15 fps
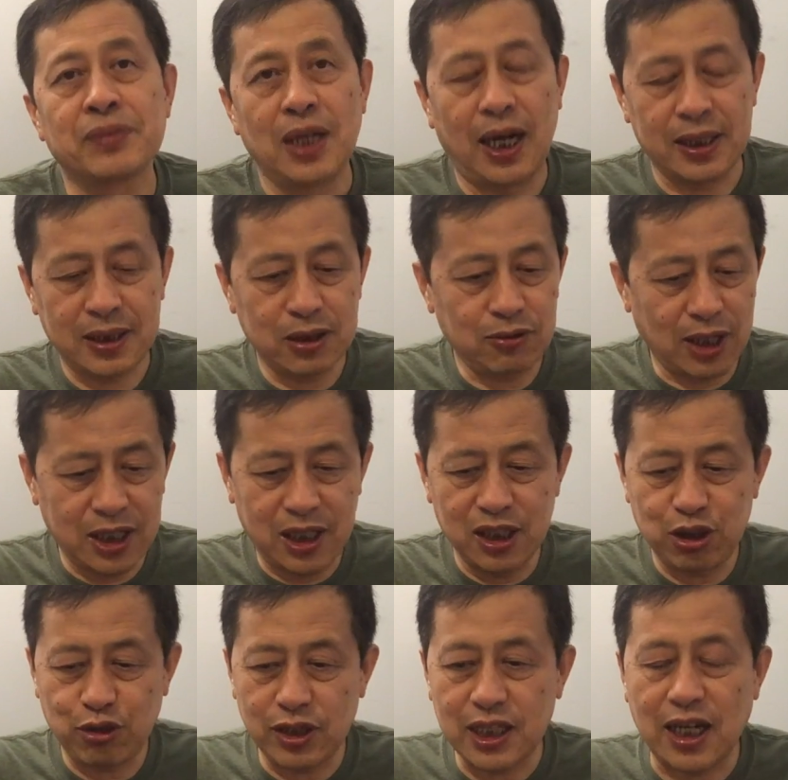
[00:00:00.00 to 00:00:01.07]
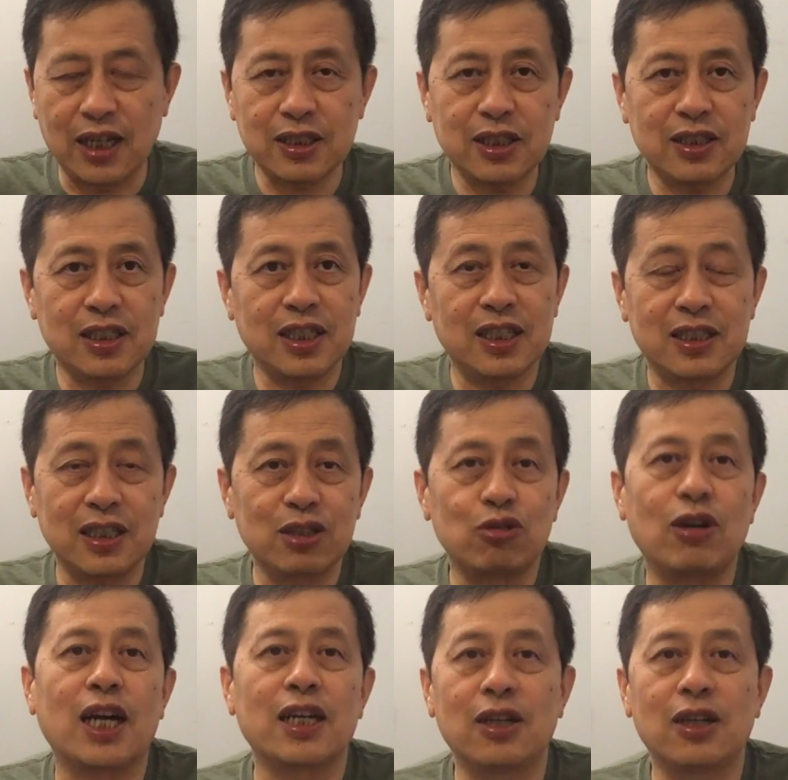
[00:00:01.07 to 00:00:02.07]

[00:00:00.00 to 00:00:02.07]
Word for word: 啊，真实话科学常识之类真实话，